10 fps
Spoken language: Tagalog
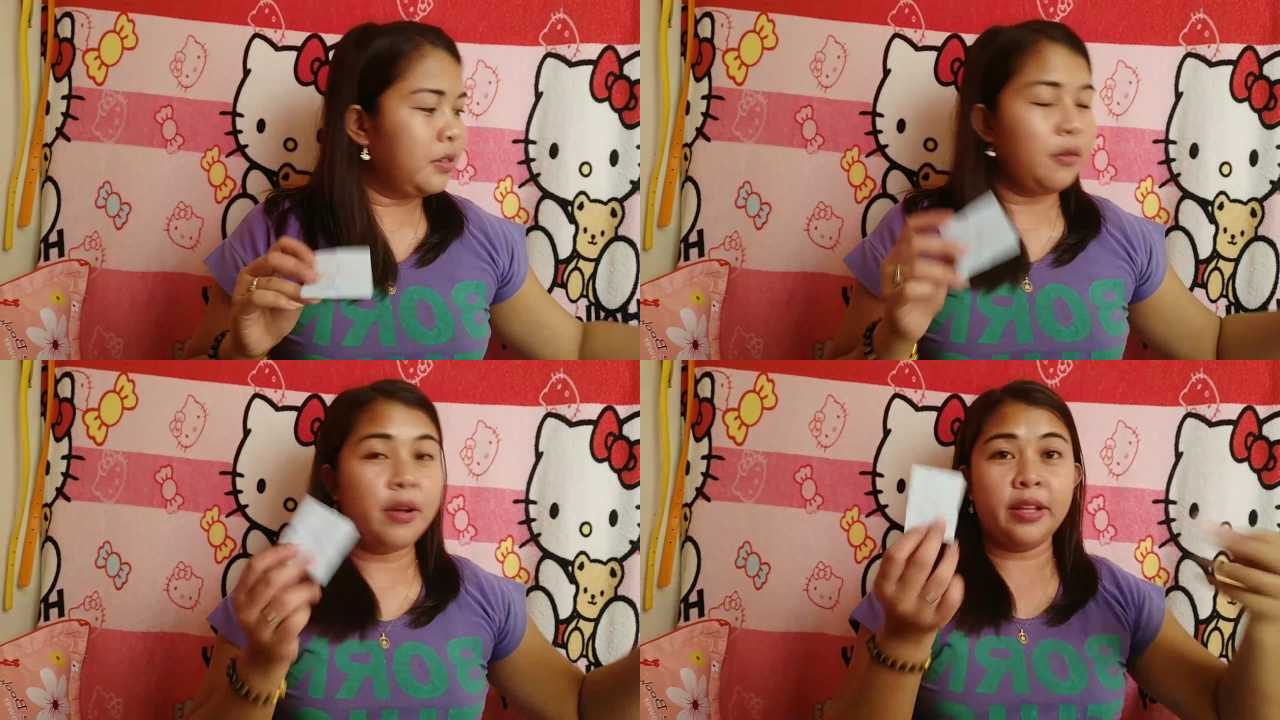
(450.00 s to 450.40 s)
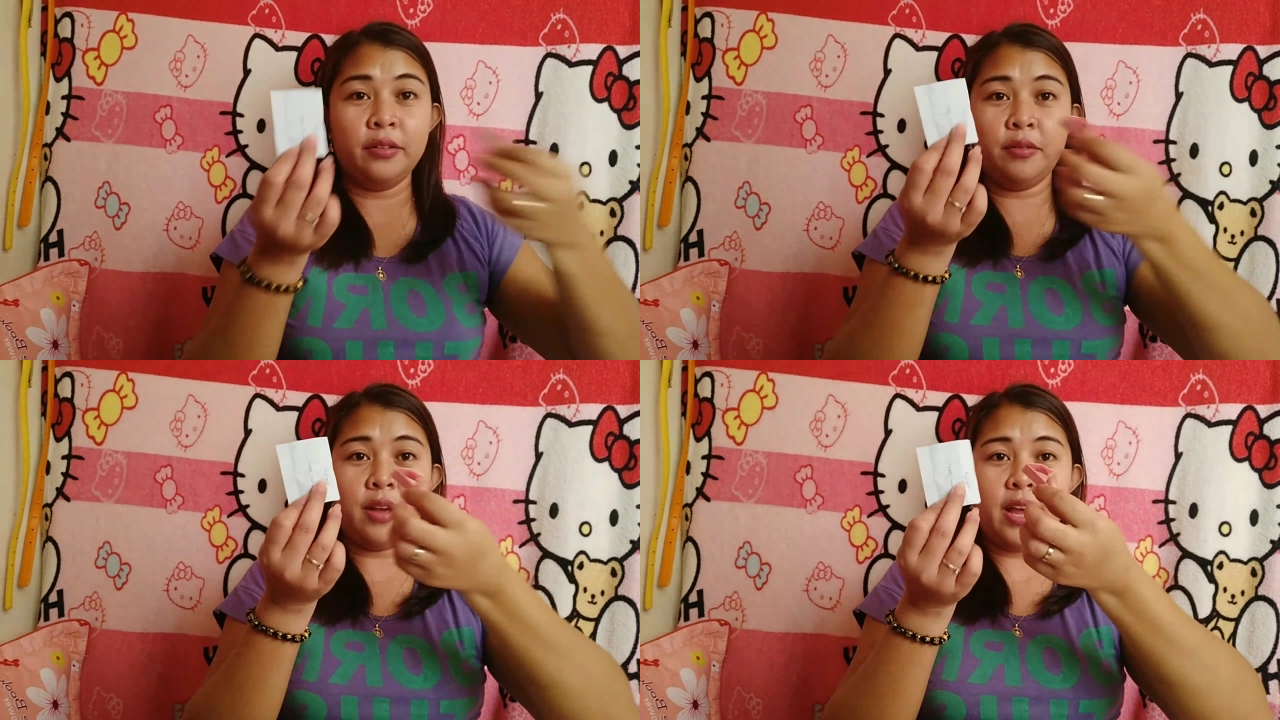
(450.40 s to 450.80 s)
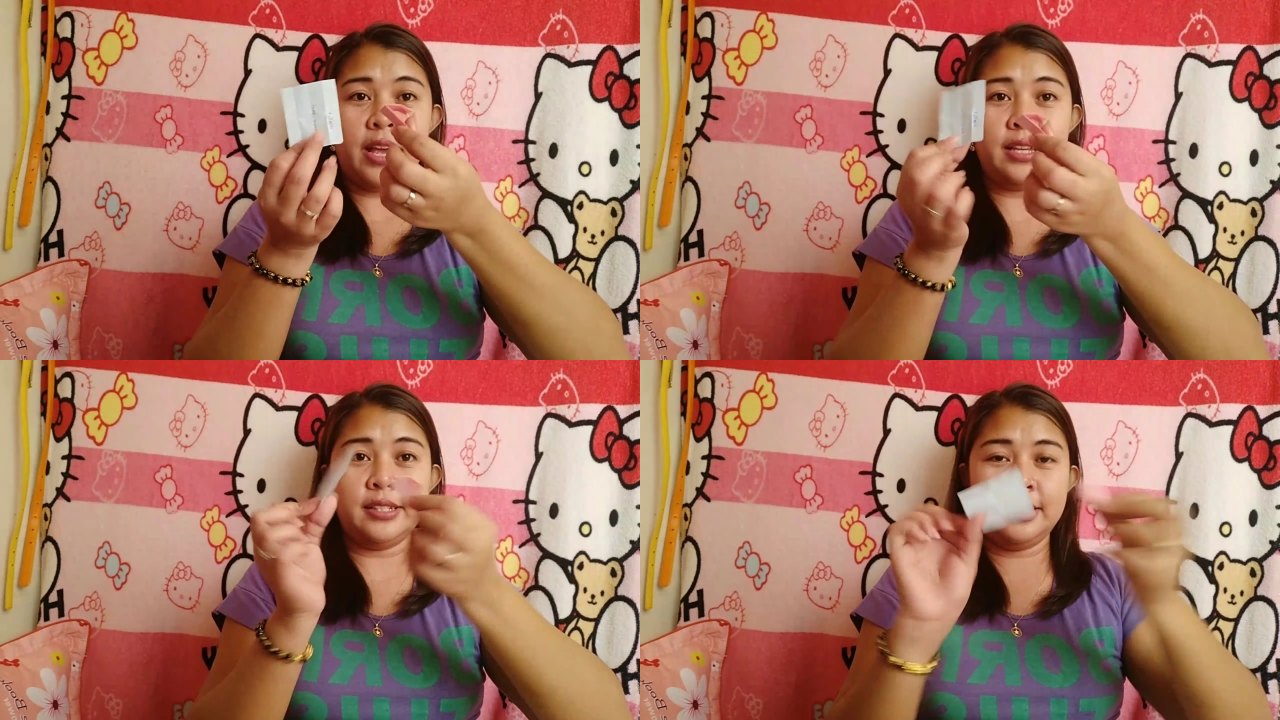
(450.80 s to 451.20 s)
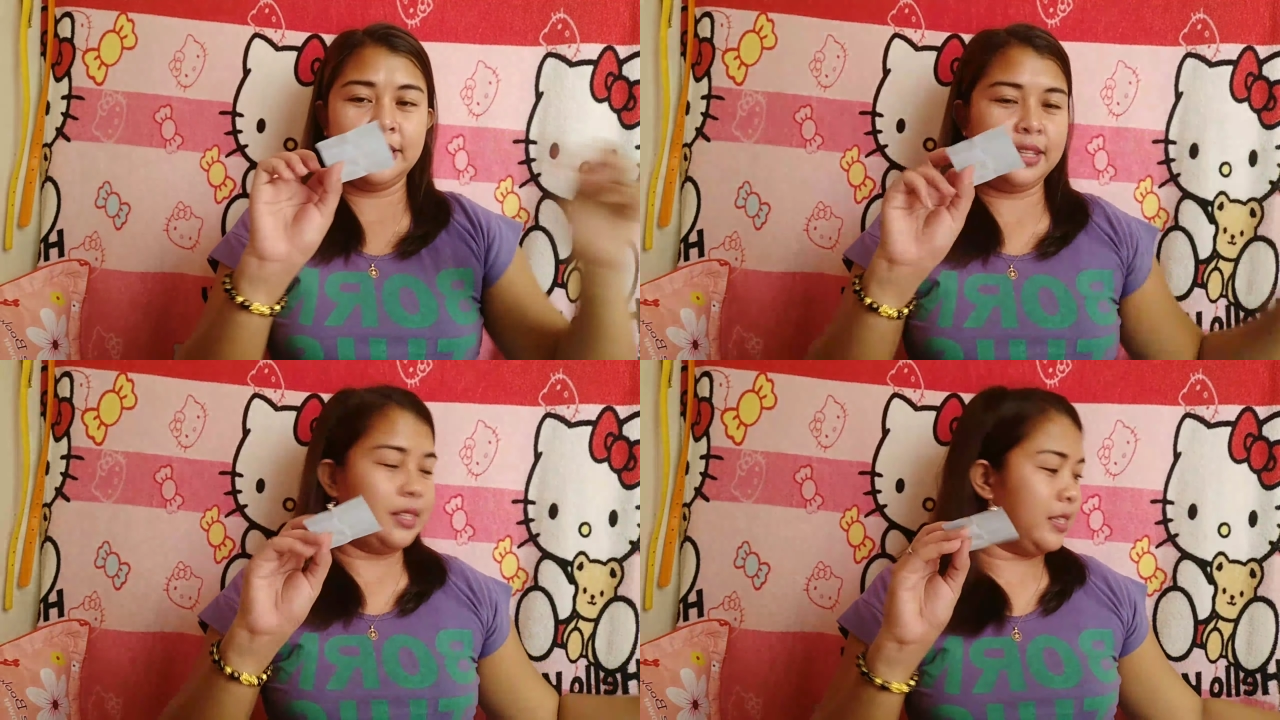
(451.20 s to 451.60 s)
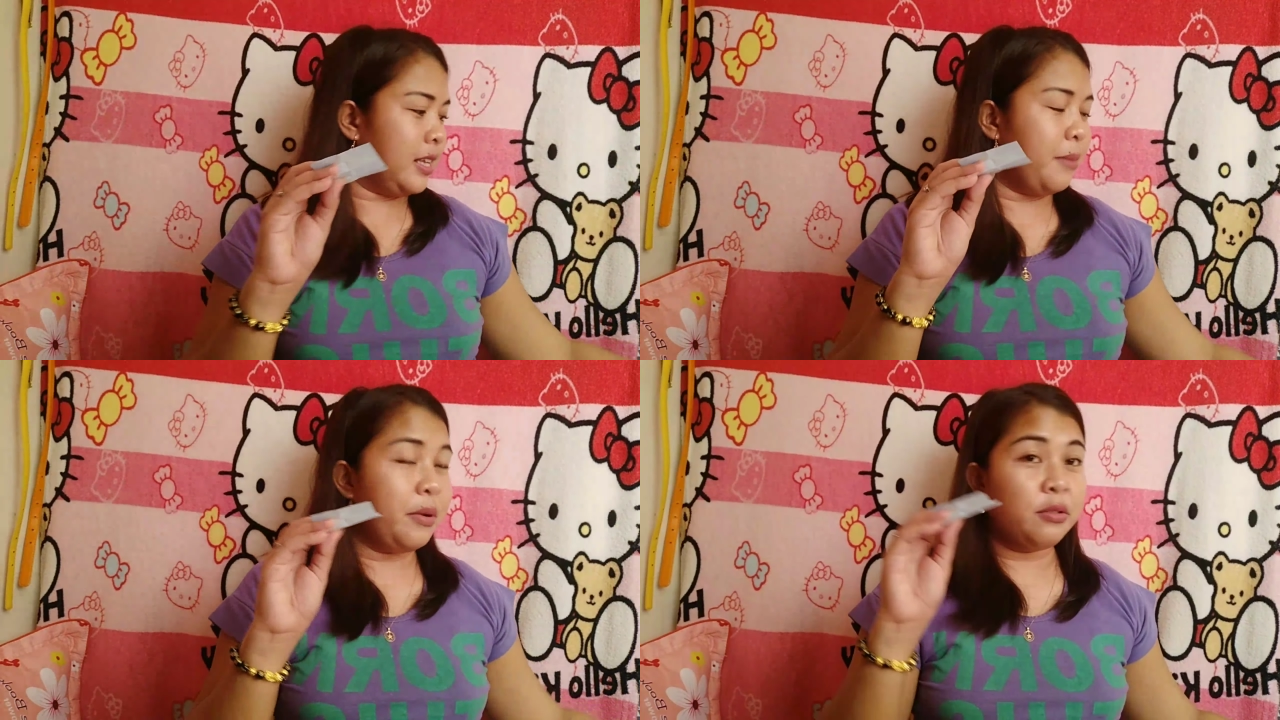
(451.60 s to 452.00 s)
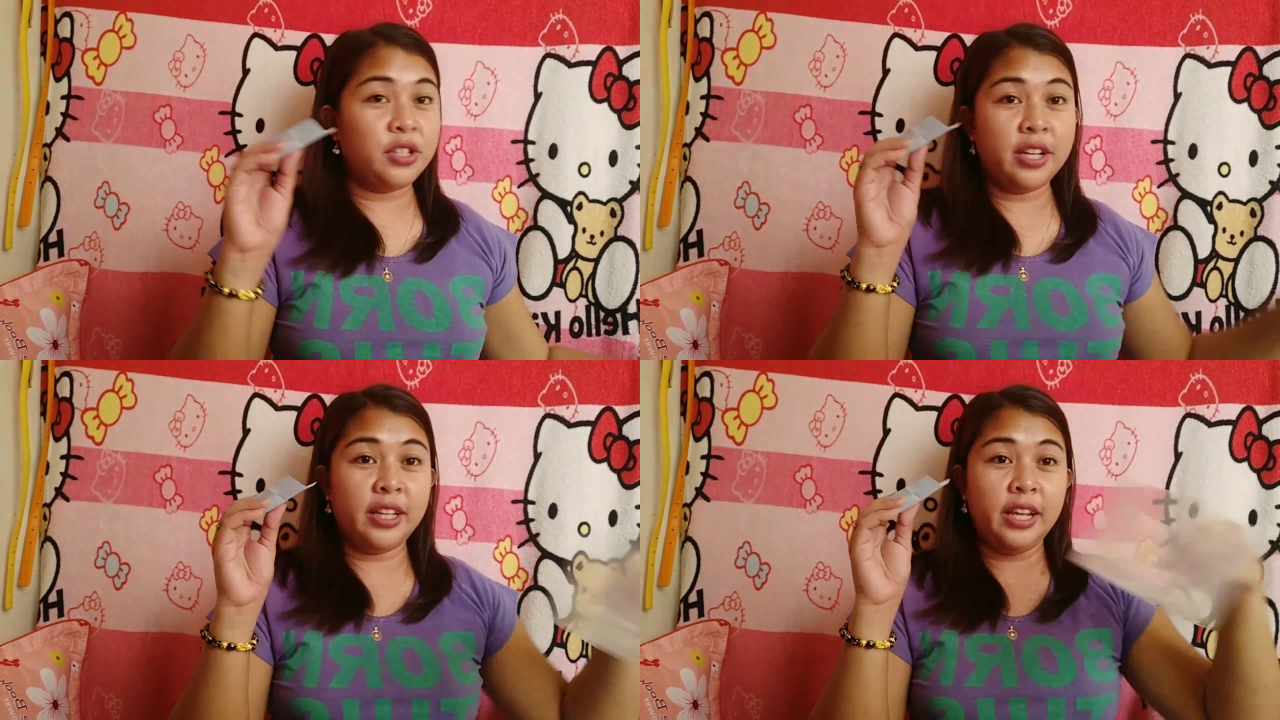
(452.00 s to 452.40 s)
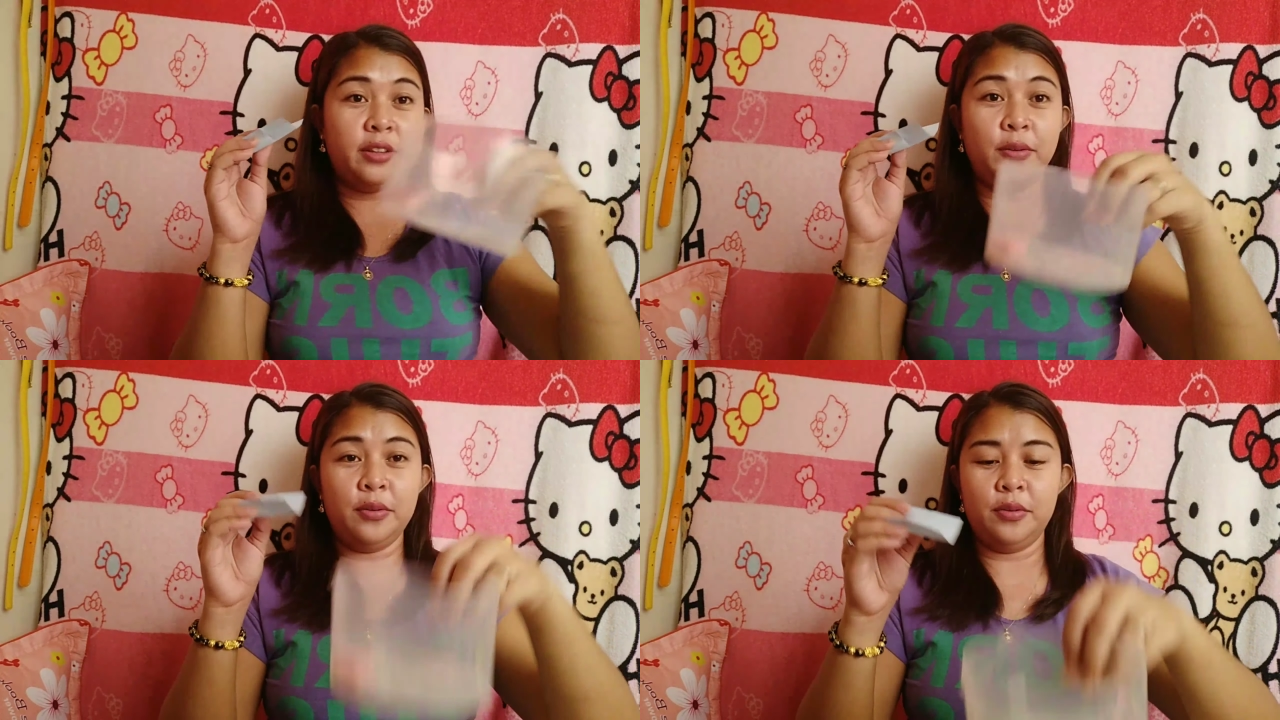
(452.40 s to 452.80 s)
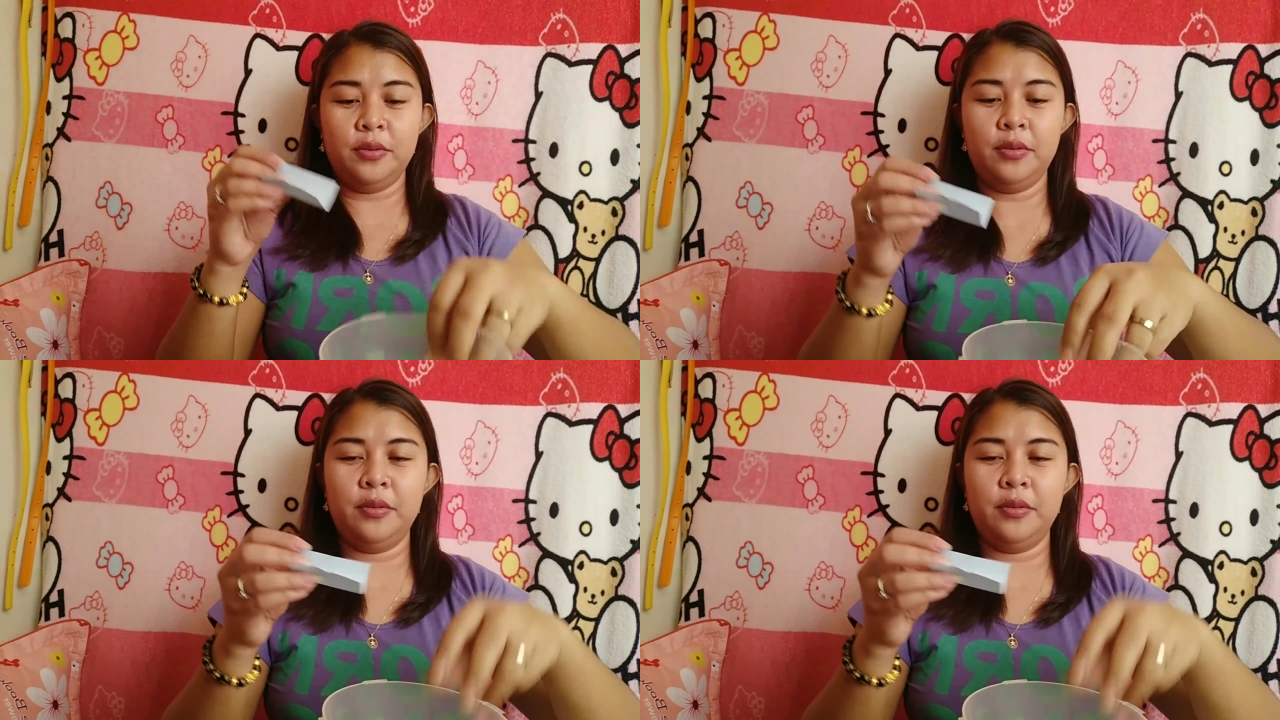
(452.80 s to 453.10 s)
So, eto guys, isasama ko siya dito